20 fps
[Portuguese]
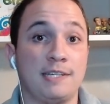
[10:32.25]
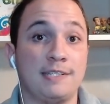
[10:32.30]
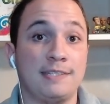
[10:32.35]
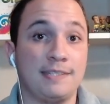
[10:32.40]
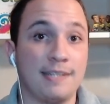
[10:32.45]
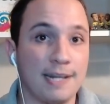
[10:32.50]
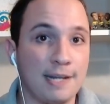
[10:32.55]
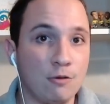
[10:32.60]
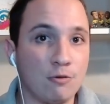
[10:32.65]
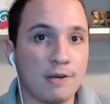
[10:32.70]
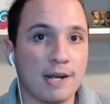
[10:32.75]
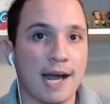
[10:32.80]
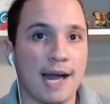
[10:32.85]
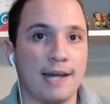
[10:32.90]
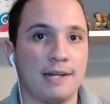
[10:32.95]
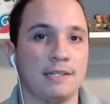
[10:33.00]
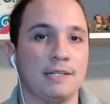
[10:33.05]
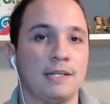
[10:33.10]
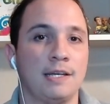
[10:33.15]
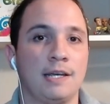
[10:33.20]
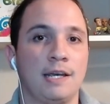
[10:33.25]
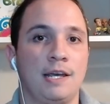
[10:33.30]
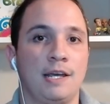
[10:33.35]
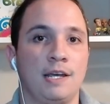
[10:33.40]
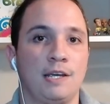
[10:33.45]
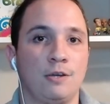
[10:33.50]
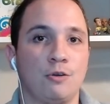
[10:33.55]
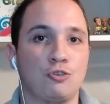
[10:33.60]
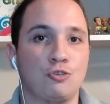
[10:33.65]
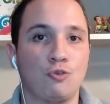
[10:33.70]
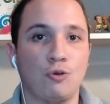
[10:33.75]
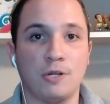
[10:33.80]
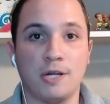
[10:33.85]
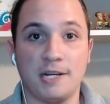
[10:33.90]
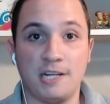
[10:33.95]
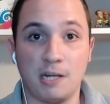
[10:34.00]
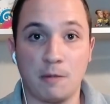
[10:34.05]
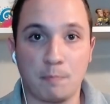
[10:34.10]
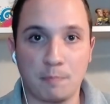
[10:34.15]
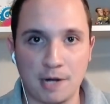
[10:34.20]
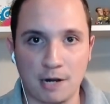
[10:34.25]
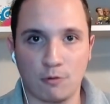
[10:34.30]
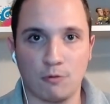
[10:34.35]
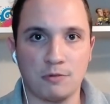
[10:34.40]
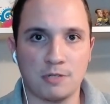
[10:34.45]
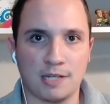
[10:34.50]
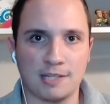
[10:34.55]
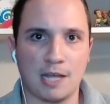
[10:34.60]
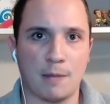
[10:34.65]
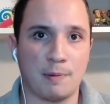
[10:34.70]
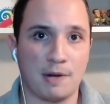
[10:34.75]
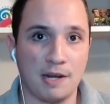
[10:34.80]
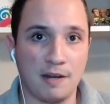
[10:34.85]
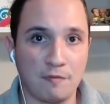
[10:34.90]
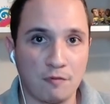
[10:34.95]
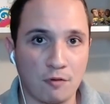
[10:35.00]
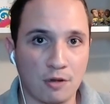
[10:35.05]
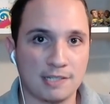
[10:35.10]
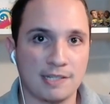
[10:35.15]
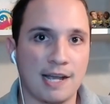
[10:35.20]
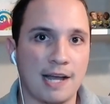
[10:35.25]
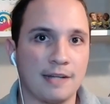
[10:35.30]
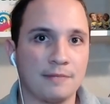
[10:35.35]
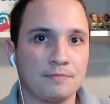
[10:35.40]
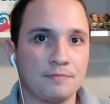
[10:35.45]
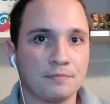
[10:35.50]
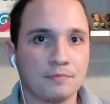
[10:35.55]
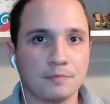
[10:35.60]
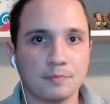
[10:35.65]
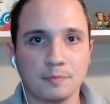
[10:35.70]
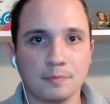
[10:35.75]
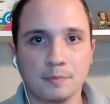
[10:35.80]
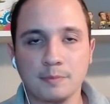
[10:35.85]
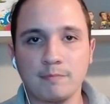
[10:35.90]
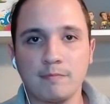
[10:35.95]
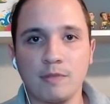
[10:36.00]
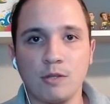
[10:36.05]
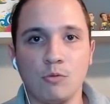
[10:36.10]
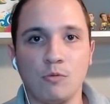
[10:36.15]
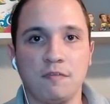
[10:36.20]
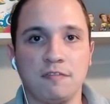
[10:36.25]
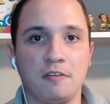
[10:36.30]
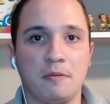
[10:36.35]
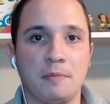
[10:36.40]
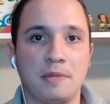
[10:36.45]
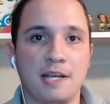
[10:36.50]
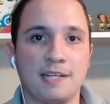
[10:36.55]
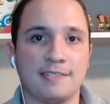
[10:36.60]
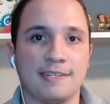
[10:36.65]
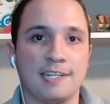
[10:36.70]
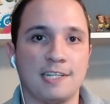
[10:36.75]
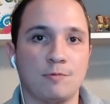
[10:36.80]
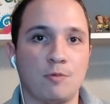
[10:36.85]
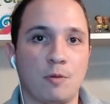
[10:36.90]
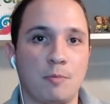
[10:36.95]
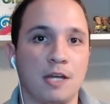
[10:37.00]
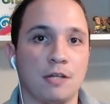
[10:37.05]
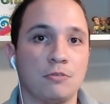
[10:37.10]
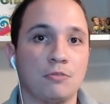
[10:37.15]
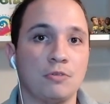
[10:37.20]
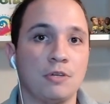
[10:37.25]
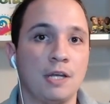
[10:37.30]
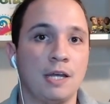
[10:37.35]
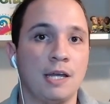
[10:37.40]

Seria o cara que eu escolheria para contratar, para reforçar o Fluminense nesse momento?